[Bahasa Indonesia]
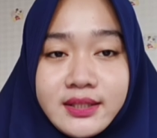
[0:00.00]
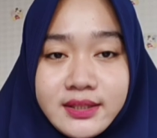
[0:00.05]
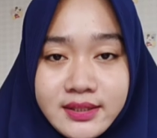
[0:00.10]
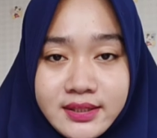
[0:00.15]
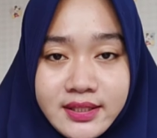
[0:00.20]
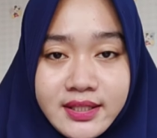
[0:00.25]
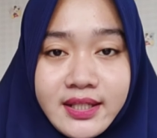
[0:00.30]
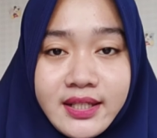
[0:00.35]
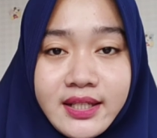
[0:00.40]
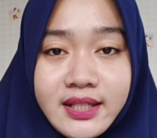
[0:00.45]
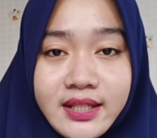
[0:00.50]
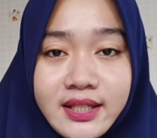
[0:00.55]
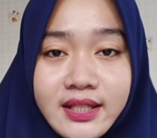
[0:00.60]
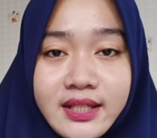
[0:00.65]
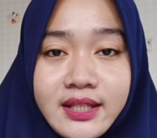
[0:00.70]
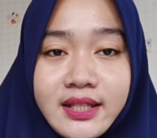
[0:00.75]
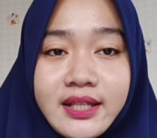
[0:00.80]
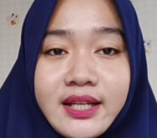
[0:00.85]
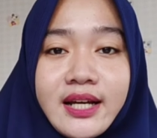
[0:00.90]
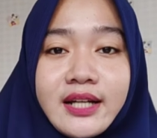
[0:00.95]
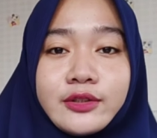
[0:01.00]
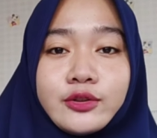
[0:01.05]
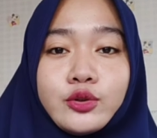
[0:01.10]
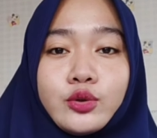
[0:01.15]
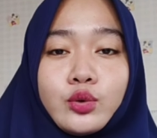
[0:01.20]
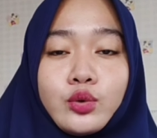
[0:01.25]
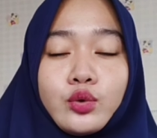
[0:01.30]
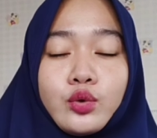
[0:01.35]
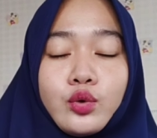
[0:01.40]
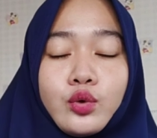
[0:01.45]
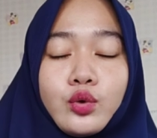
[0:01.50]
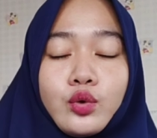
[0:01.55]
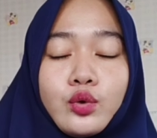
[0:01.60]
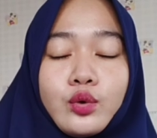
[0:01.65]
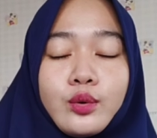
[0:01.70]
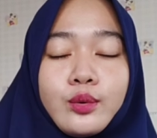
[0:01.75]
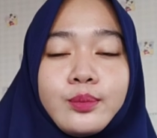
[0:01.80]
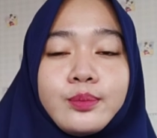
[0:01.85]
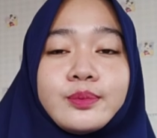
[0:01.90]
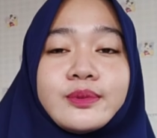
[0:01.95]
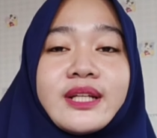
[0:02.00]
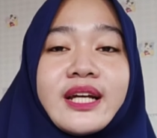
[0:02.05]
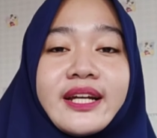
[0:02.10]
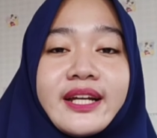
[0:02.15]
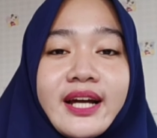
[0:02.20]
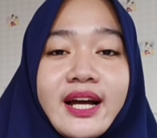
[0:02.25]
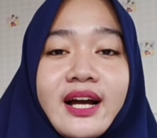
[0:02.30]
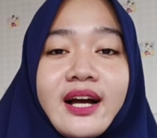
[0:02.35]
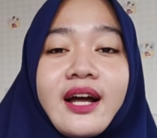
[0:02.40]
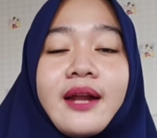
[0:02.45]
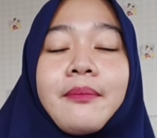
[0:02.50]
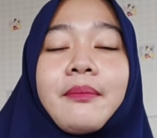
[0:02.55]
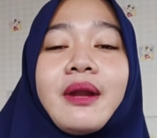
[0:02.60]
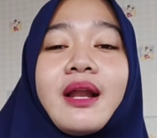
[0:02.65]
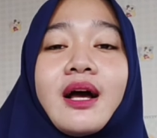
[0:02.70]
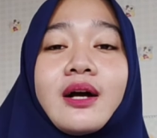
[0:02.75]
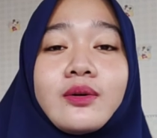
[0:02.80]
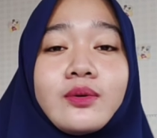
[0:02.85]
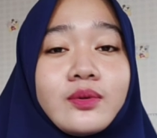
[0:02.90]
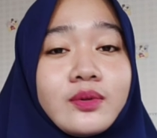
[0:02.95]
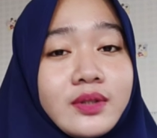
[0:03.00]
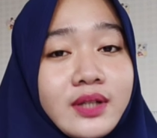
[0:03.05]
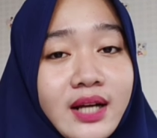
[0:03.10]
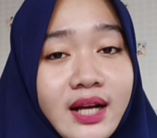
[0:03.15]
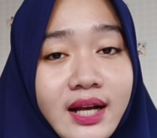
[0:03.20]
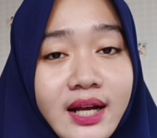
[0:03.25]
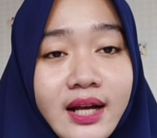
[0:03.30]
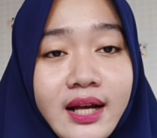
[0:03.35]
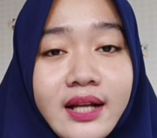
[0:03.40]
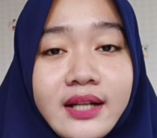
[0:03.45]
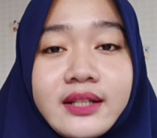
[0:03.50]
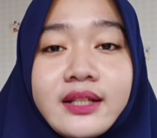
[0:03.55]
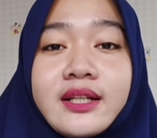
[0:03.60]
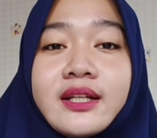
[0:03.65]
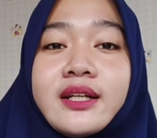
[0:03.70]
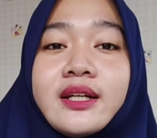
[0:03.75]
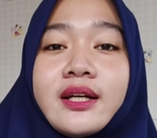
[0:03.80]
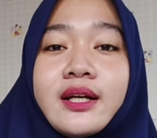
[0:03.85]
rezeki yang cukup, saya akan melakukan